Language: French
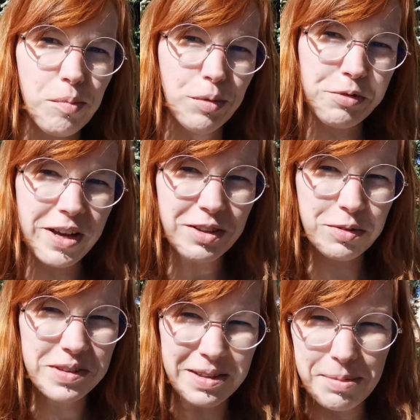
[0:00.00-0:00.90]
Bonjour à
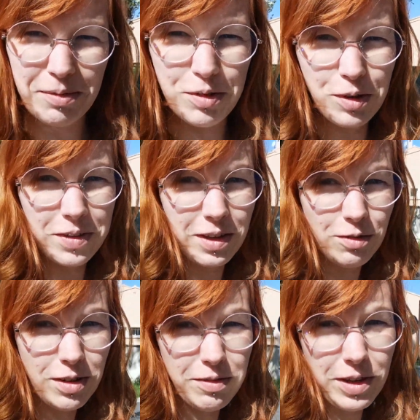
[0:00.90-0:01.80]
tous et bienvenue dans cette
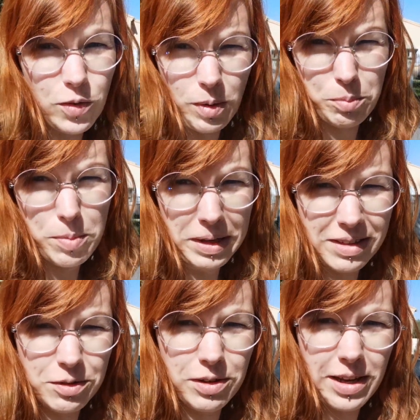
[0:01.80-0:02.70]
nouvelle vidéo un peu
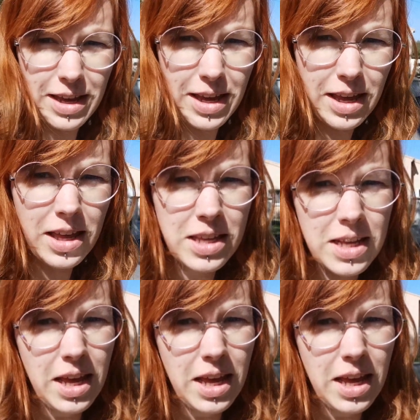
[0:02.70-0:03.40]
particulière.